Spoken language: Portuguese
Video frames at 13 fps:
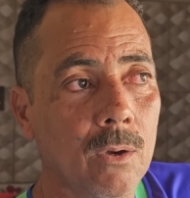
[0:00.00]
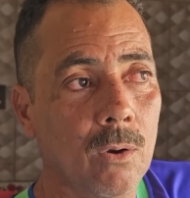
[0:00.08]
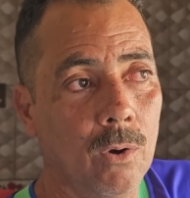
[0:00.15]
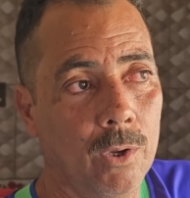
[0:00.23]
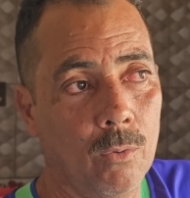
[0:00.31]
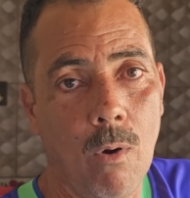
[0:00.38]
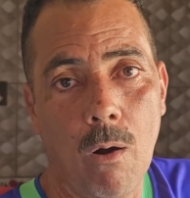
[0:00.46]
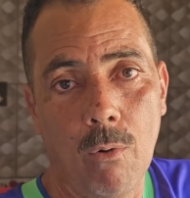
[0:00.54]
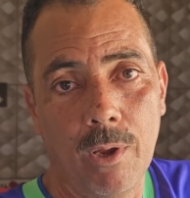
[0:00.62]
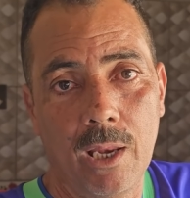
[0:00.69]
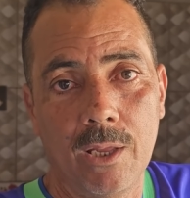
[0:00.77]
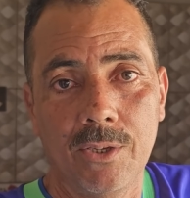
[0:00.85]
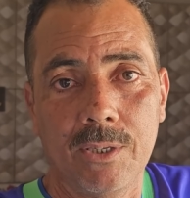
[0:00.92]
Ó, igual
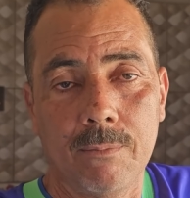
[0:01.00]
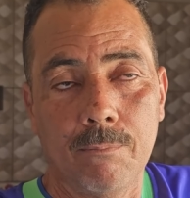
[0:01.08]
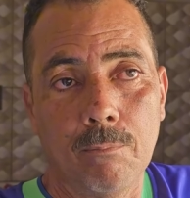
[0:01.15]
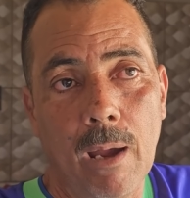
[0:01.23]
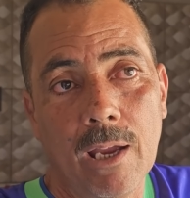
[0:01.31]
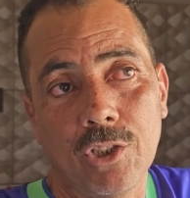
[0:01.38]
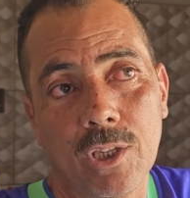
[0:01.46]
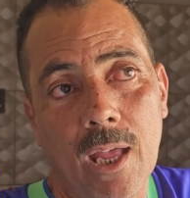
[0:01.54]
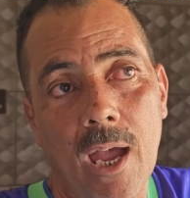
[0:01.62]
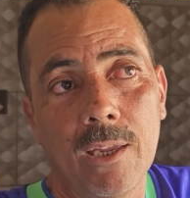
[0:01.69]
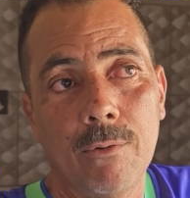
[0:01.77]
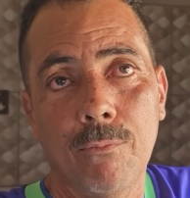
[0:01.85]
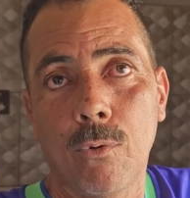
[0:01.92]
eles mais
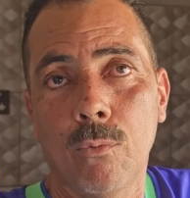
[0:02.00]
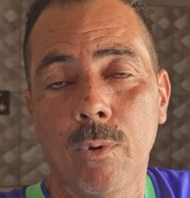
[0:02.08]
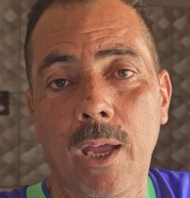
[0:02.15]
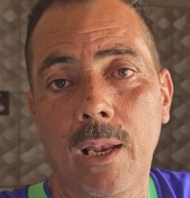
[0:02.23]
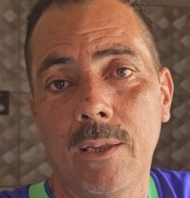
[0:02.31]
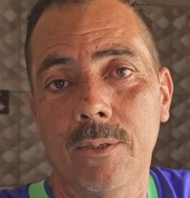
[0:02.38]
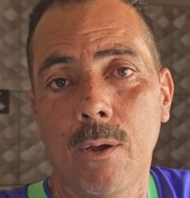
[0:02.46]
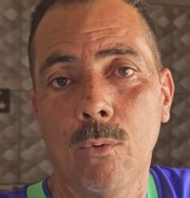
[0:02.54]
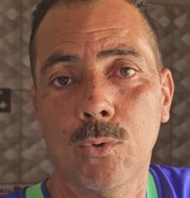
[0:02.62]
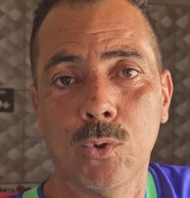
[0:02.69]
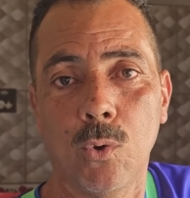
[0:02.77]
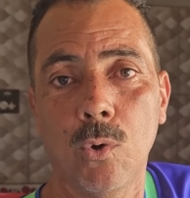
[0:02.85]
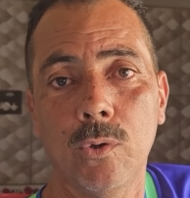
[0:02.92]
tarde vão realizar o
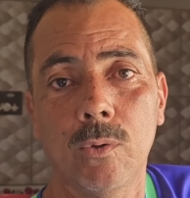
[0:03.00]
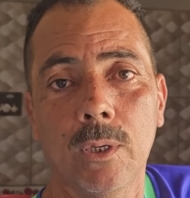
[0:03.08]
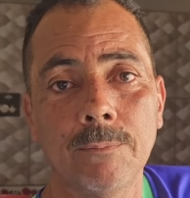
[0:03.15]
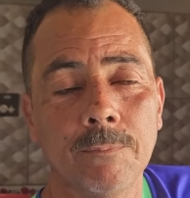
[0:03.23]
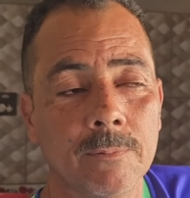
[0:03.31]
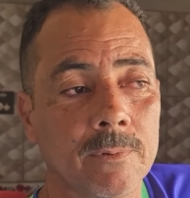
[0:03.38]
sonho, né?